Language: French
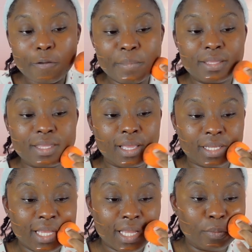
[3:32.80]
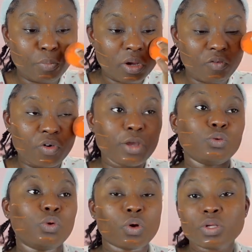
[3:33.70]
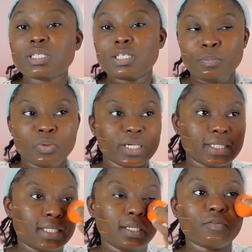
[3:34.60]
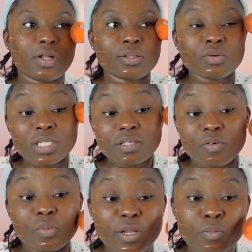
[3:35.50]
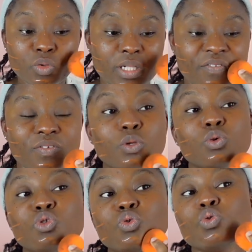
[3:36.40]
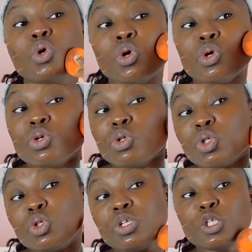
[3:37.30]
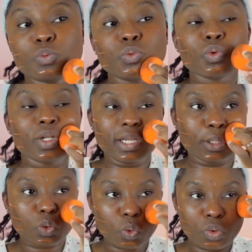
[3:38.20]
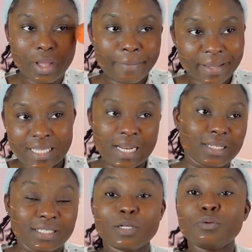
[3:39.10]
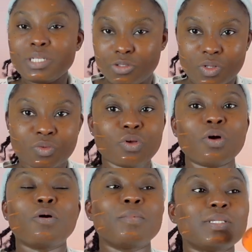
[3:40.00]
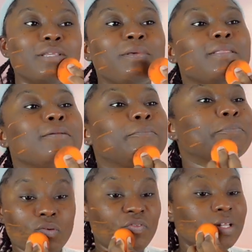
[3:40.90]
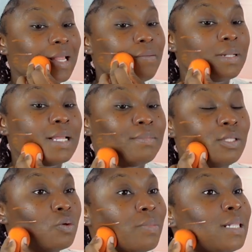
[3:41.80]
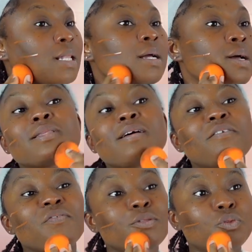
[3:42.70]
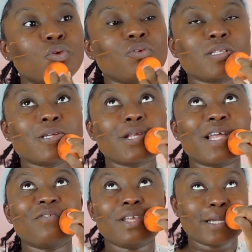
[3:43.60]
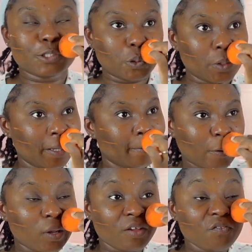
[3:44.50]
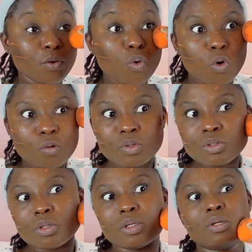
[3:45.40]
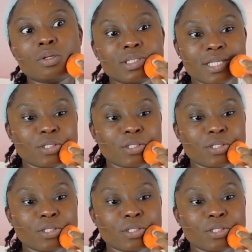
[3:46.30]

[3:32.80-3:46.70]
mais derrière, il peut avoir une grosse hypocrisie. Voilà, donc ça, c'est vraiment les mots de la fille que je j'utilise pour l'intro. Après ça, là, j'ai lu l'histoire, donc on va commencer maintenant. En fait, la, la mythomane, là, ça va faire deux ans que la fille la suit, que la fille commente euh, ses